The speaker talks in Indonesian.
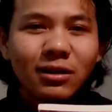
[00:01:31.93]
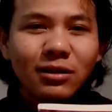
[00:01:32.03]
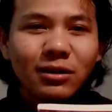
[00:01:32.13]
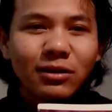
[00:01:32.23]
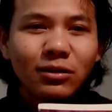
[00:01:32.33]

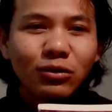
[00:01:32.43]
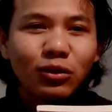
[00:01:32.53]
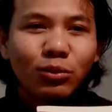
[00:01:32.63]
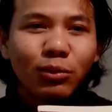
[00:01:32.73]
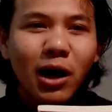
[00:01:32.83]
e,
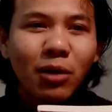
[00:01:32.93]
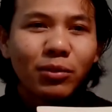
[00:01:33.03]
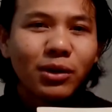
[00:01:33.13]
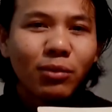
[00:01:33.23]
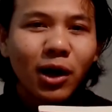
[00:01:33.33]
untuk
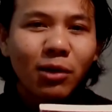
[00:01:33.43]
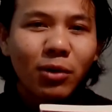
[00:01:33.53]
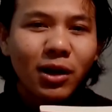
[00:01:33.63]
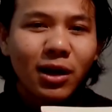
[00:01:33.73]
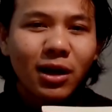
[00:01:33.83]
memahami
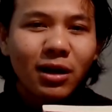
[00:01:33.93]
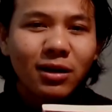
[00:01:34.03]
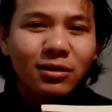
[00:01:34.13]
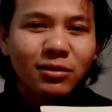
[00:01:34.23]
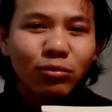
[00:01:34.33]
bagaimana
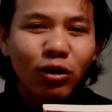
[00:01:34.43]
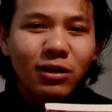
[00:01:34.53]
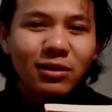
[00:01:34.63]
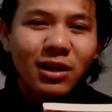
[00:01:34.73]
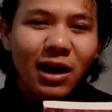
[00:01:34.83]
sebuah
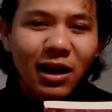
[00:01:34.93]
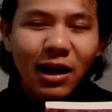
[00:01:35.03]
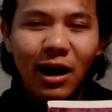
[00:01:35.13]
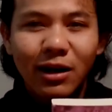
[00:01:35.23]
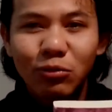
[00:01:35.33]
kesedihan
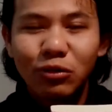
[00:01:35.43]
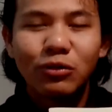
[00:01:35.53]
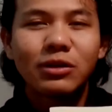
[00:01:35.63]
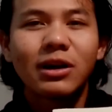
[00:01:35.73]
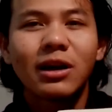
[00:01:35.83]
ada
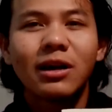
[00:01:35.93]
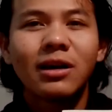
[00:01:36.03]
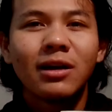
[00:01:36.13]
bukunya